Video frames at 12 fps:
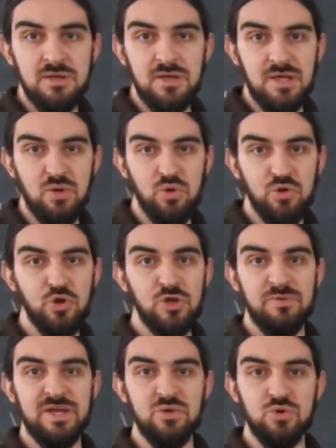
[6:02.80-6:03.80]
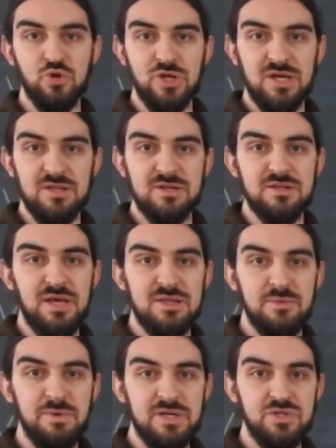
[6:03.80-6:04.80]
sonsuz vektör uzaylarını
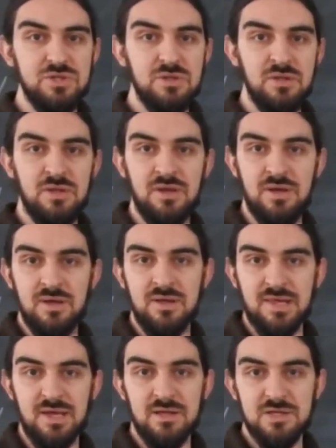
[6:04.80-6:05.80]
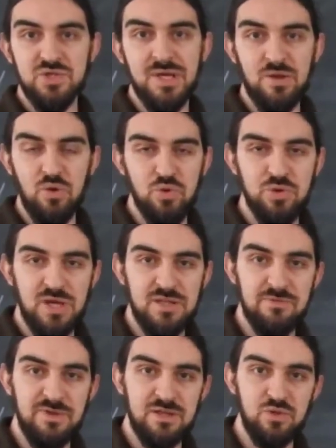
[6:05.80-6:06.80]
anlamak için sadece sonlu
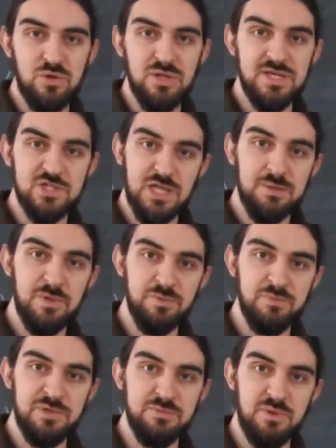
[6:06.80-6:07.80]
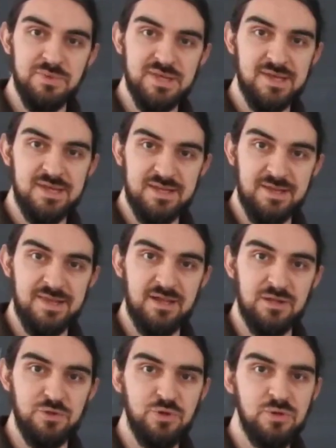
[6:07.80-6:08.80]
tane vektörle işlem yapabilmemizi
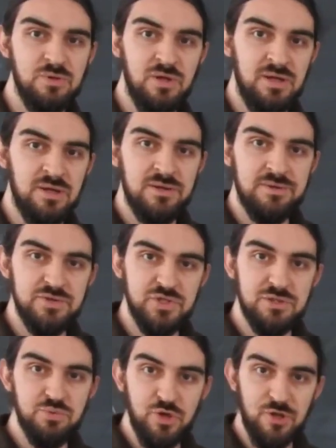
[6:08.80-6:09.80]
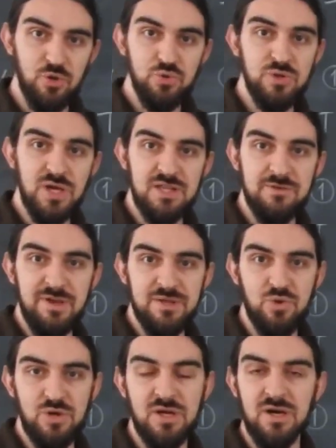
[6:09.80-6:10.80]
sağlıyor. Şimdi bu sonlu tane
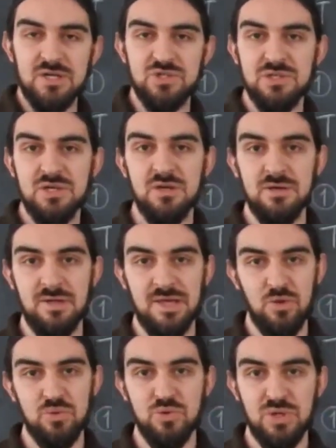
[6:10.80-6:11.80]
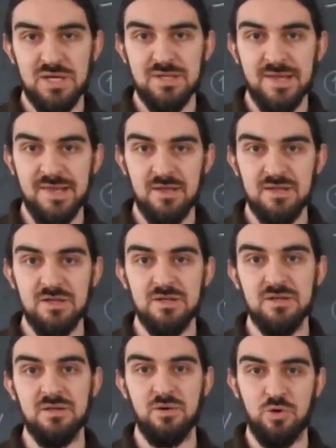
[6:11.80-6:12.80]
vektöre karşılık sonlu tane
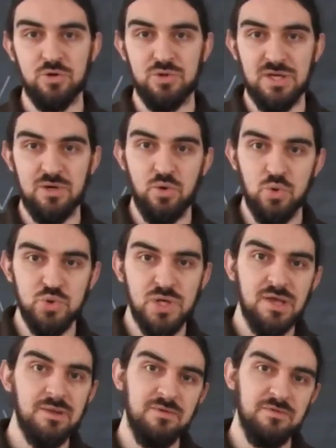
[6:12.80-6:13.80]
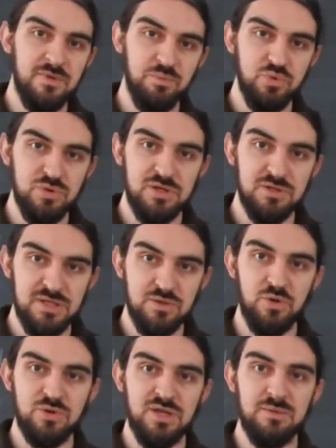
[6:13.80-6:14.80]
sayı ortaya koyacağız. Ve bunları
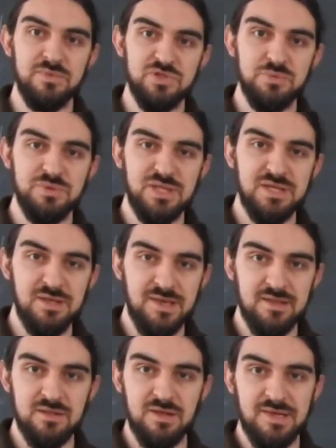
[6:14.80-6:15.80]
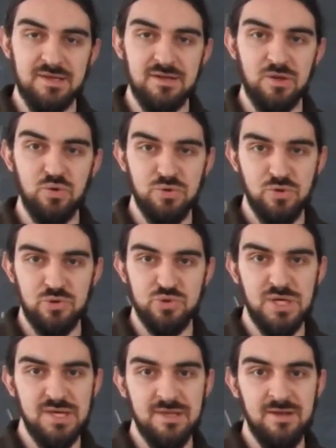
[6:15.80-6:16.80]
dikdörtgen biçiminde nasıl yazarız onu
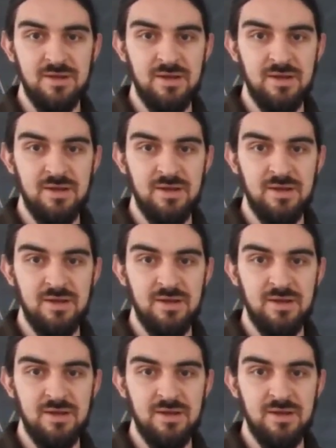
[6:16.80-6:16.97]
göreceğiz.